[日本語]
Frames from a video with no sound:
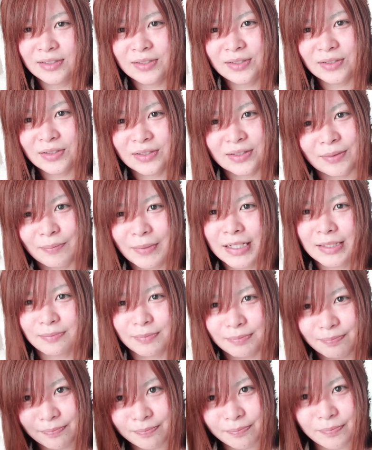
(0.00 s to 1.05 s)
ちょっとマジ
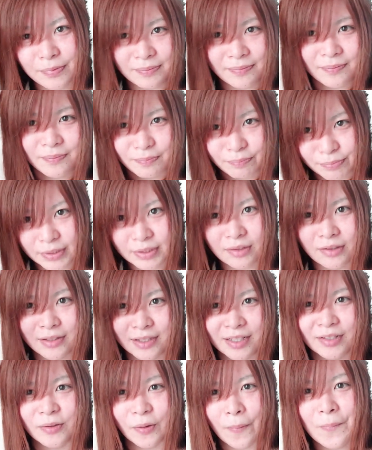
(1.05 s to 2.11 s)
ぶっ飛ん
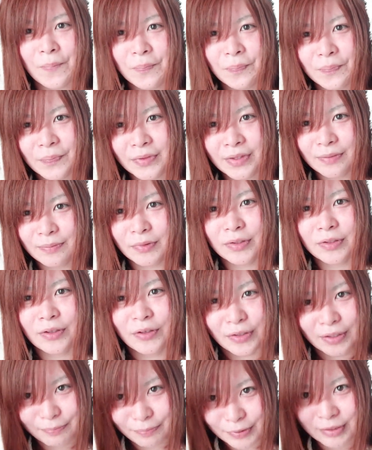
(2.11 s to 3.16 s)
でんのぶっ
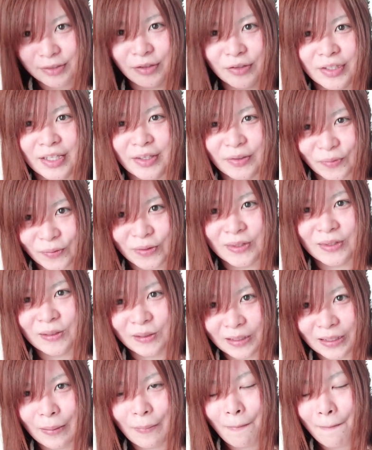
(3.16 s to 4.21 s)
飛んぶっ飛んでんの本当
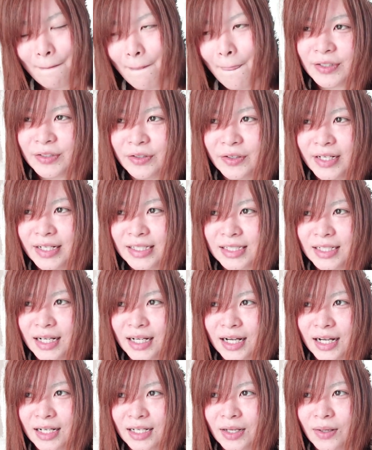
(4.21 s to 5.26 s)
に黒歴史
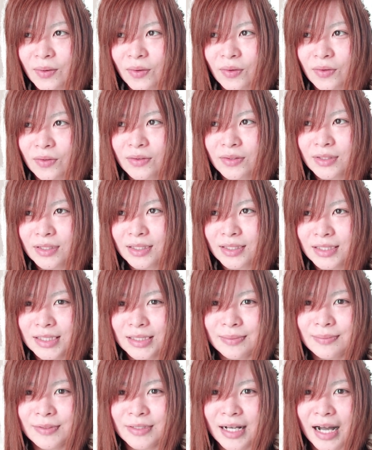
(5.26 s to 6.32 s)
が結構
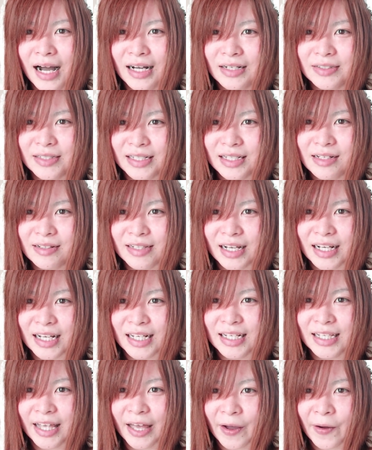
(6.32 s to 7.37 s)
自分が把握できるだ
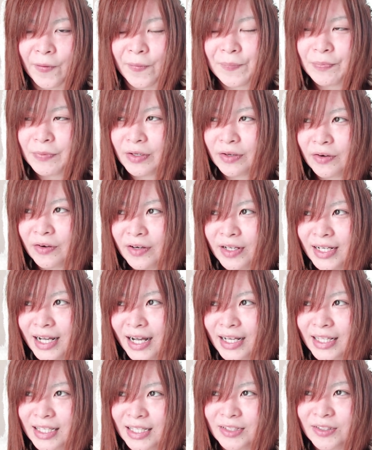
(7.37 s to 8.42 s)
けでだよこれ以
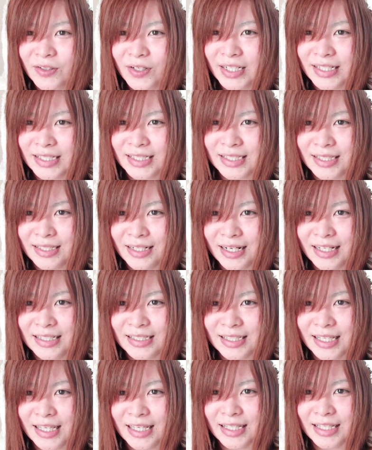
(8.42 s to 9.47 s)
外に黒歴史歴
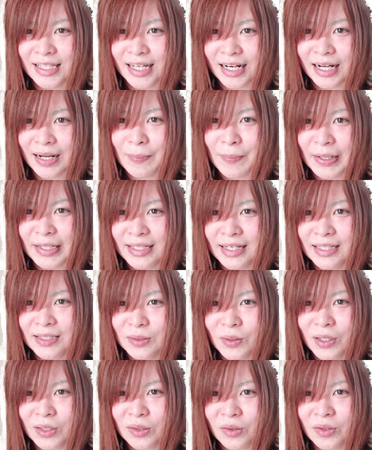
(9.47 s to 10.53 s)
史出てきたらまた
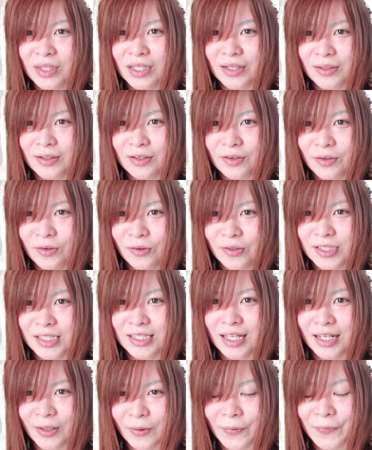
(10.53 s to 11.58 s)
動画撮ってほしい
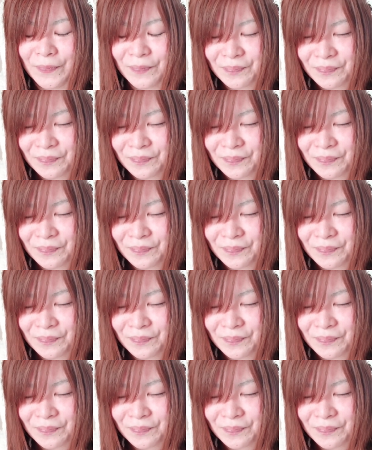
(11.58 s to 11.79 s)
んだけど